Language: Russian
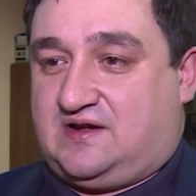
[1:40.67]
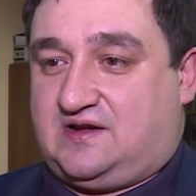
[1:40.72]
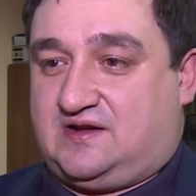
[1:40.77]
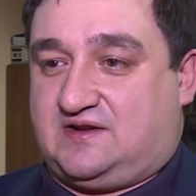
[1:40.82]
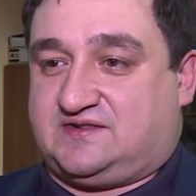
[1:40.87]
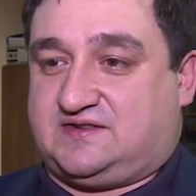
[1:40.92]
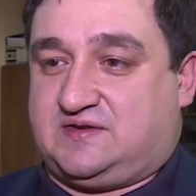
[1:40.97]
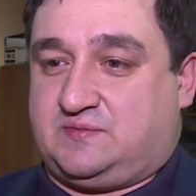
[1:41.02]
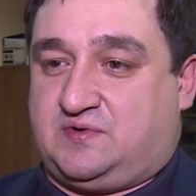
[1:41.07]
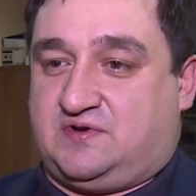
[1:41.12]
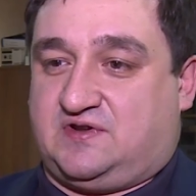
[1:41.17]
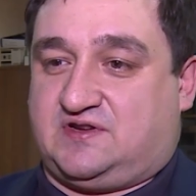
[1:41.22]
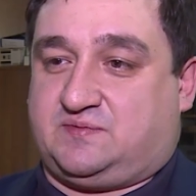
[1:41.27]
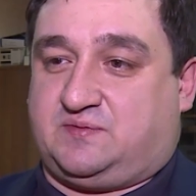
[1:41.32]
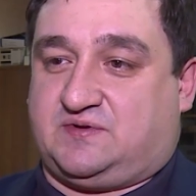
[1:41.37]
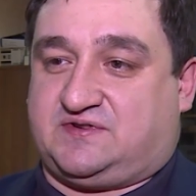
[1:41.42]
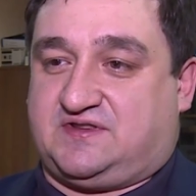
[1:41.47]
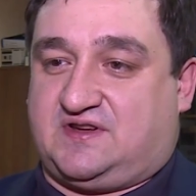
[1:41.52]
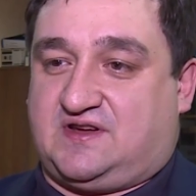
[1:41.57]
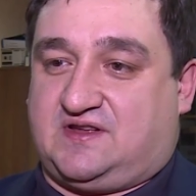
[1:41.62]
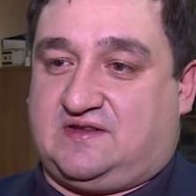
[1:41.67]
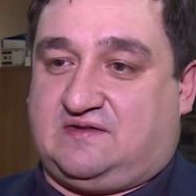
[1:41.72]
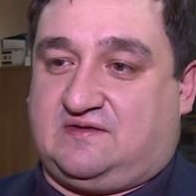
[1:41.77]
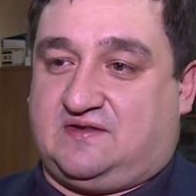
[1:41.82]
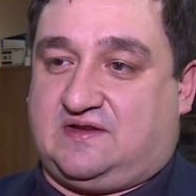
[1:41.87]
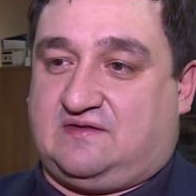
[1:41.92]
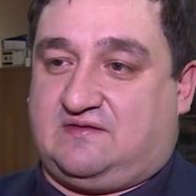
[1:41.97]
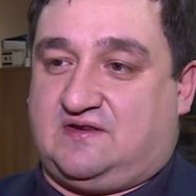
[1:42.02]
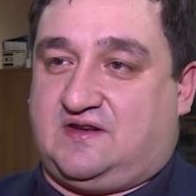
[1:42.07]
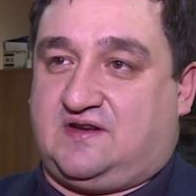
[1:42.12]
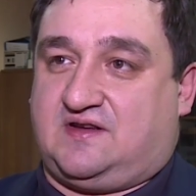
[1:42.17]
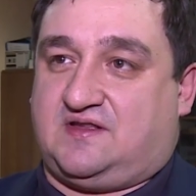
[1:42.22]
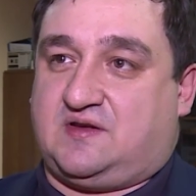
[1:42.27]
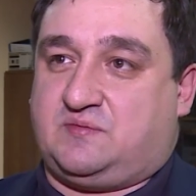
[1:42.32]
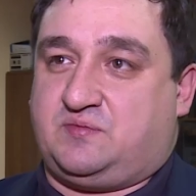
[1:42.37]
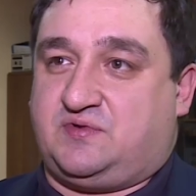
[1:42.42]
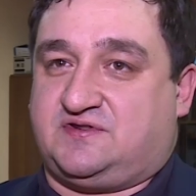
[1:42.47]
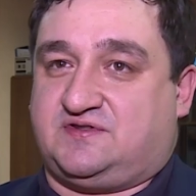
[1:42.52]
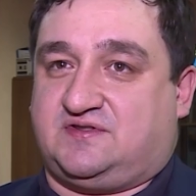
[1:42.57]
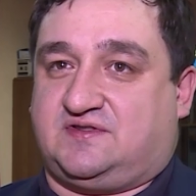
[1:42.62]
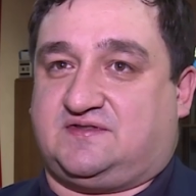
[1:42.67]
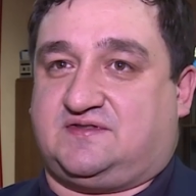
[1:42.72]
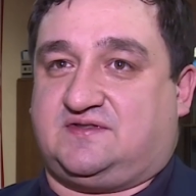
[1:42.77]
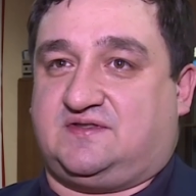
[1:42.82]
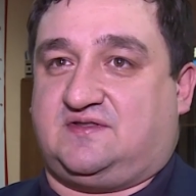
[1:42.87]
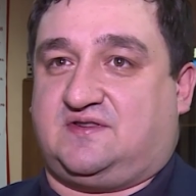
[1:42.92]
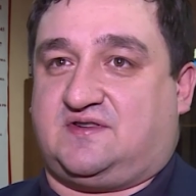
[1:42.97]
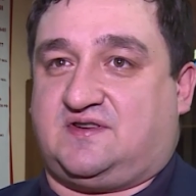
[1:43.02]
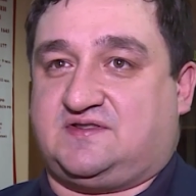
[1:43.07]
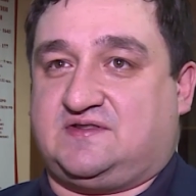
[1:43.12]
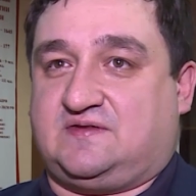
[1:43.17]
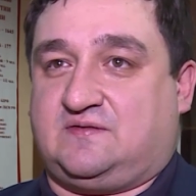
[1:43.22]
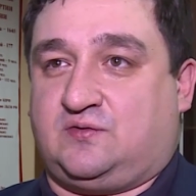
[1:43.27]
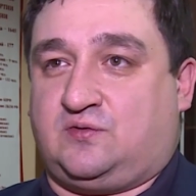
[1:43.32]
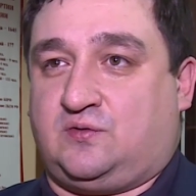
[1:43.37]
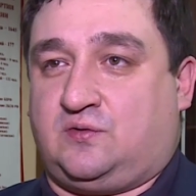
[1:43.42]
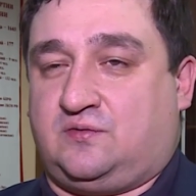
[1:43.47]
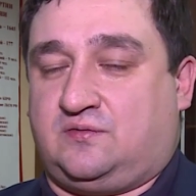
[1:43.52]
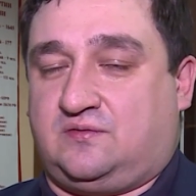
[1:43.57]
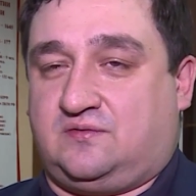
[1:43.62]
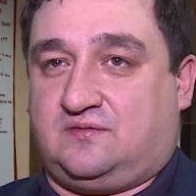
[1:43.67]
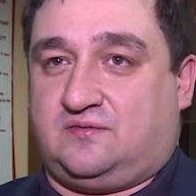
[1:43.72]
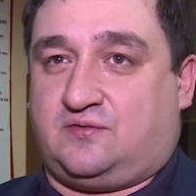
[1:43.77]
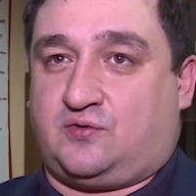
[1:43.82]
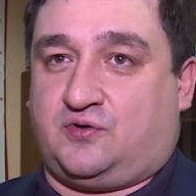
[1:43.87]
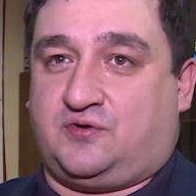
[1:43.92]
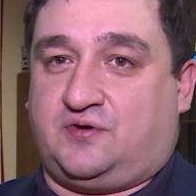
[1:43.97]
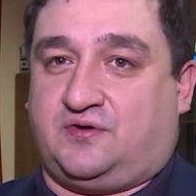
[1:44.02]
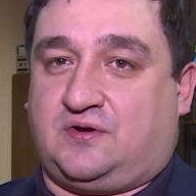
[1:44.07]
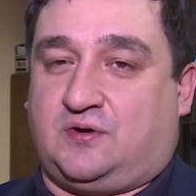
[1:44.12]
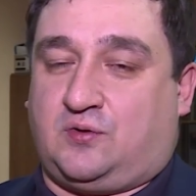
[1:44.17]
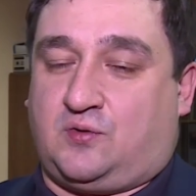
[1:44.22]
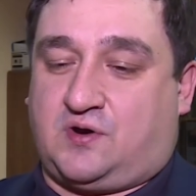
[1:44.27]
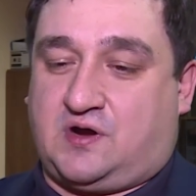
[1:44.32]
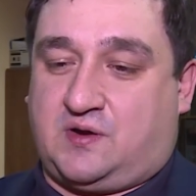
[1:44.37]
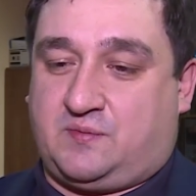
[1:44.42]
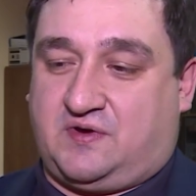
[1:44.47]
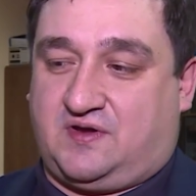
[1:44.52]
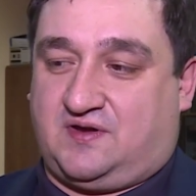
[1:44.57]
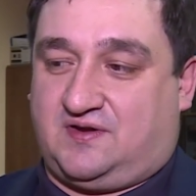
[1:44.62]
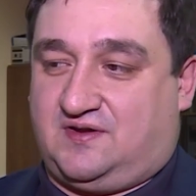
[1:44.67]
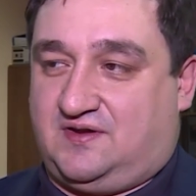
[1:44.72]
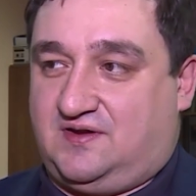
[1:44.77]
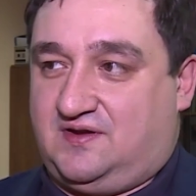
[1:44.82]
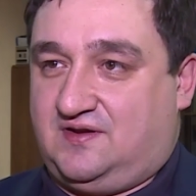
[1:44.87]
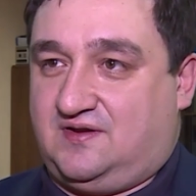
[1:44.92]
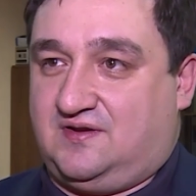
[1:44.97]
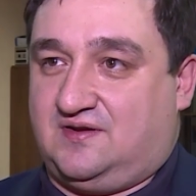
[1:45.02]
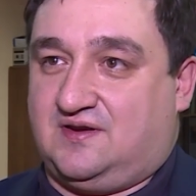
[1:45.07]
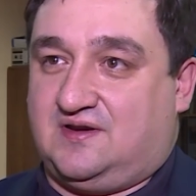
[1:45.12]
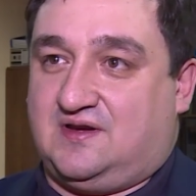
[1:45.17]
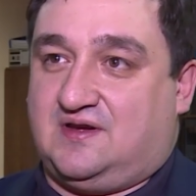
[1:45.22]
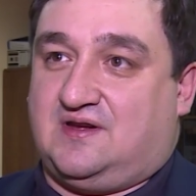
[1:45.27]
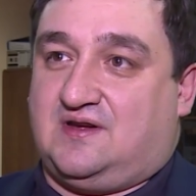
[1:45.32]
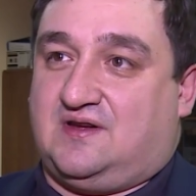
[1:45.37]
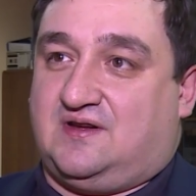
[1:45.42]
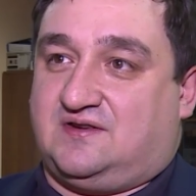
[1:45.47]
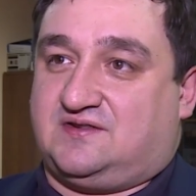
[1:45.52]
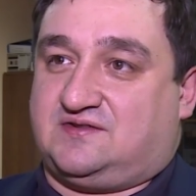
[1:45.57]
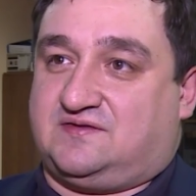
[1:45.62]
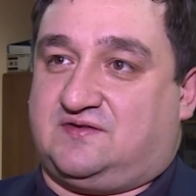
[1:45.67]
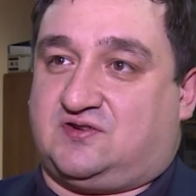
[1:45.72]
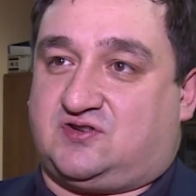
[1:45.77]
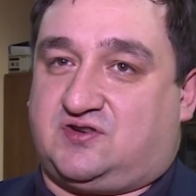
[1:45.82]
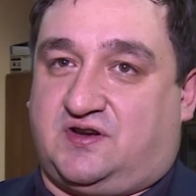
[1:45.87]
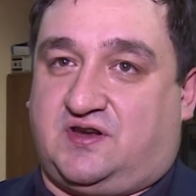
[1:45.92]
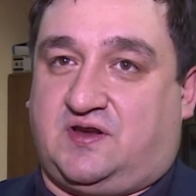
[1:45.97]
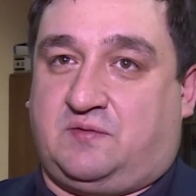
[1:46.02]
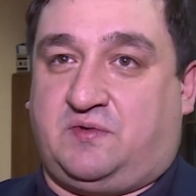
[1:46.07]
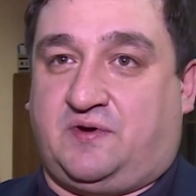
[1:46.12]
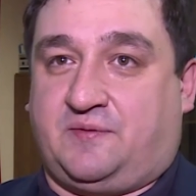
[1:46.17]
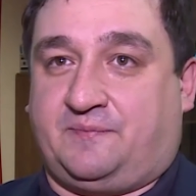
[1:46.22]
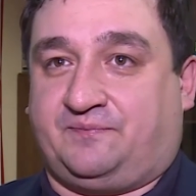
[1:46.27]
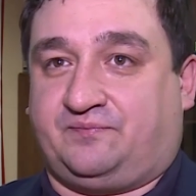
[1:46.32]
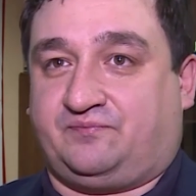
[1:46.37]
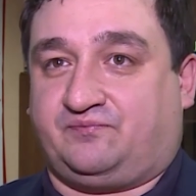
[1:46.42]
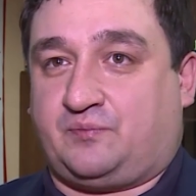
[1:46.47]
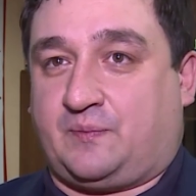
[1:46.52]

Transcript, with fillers: А стабильность постоянного давления на бизнес разного рода налогами и завышениями